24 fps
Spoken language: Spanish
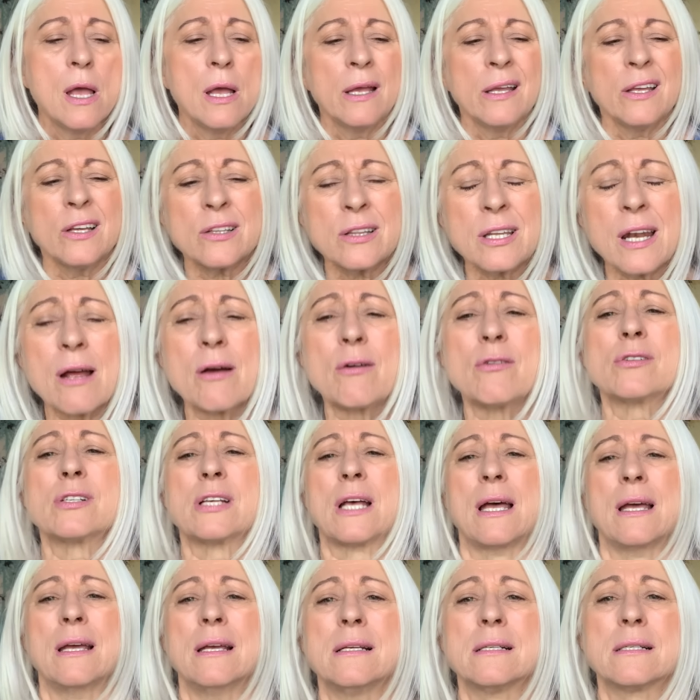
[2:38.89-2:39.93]
y otra
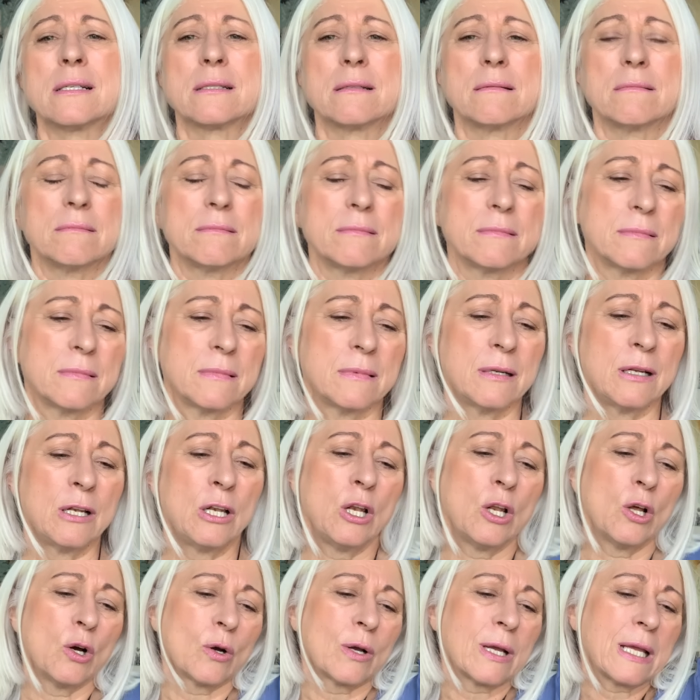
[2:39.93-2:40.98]
cosa es
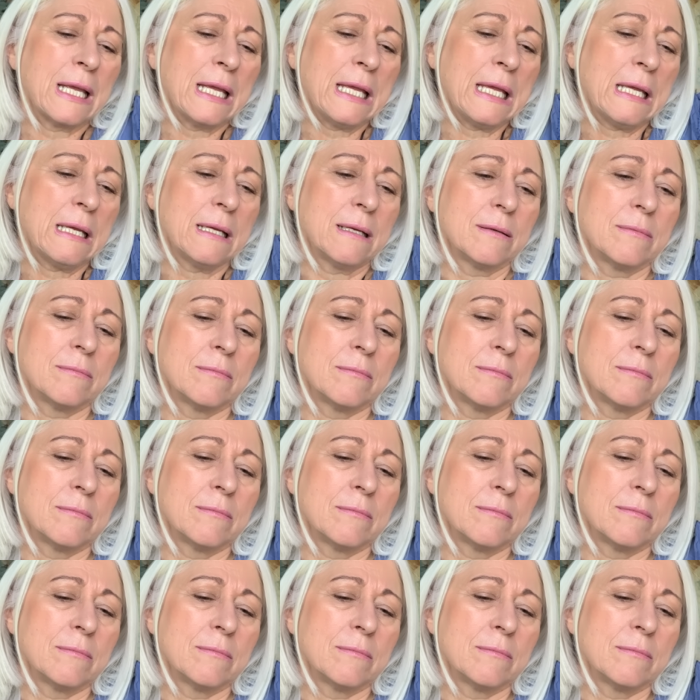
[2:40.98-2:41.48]
lo que